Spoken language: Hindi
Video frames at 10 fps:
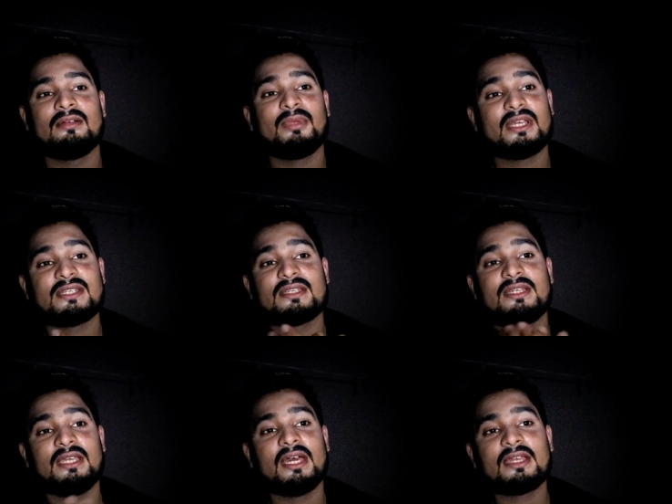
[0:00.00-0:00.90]
बट ऐसा
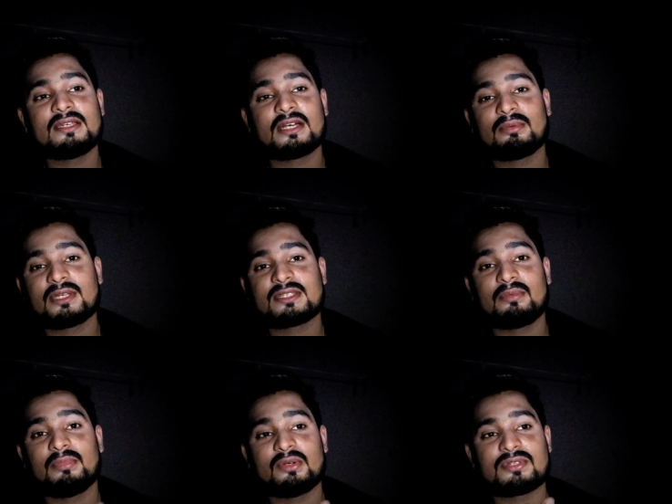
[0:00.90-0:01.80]
नहीं यार कि हर बार
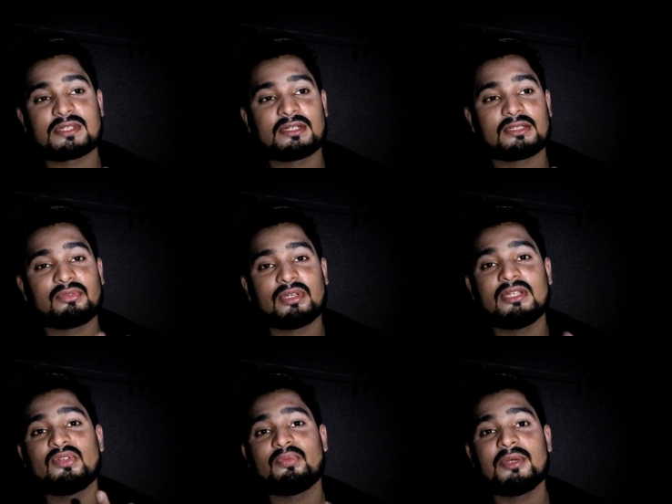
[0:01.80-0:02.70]
सिर्फ मैं गुस्सा करता हूँ
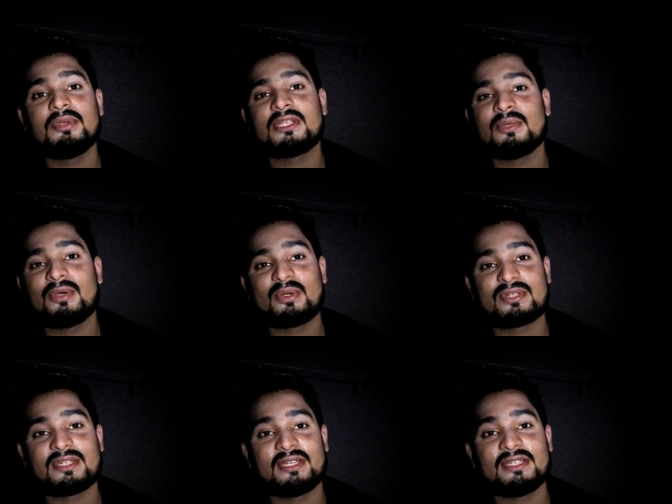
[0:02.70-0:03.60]
नहीं तुमने भी इतनी बार
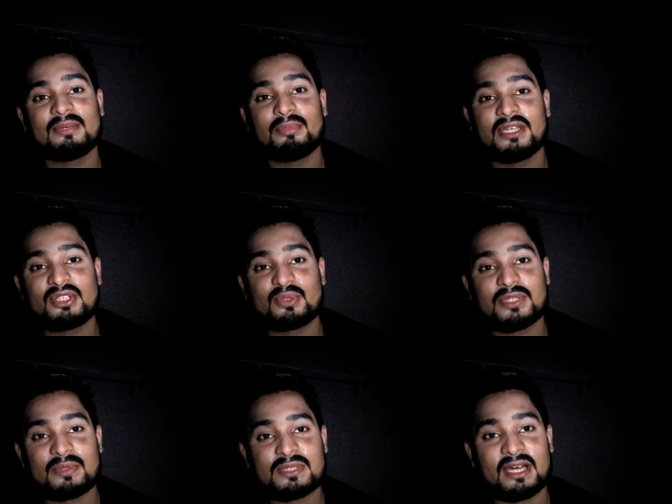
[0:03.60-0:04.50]
गुस्सा किया तब मैंने
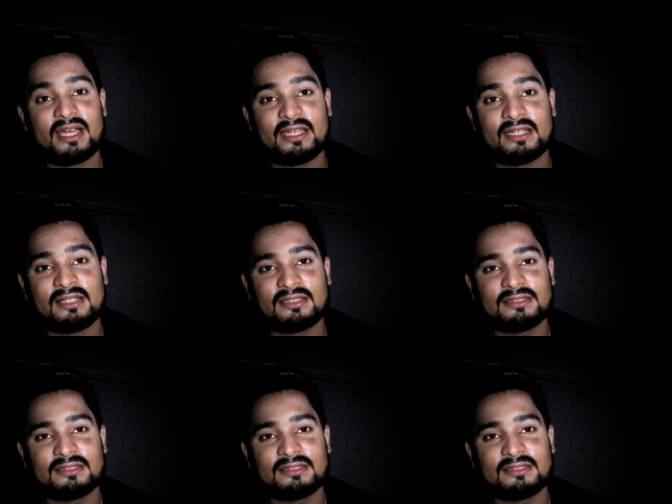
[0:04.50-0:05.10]
चुपचाप सहा है ना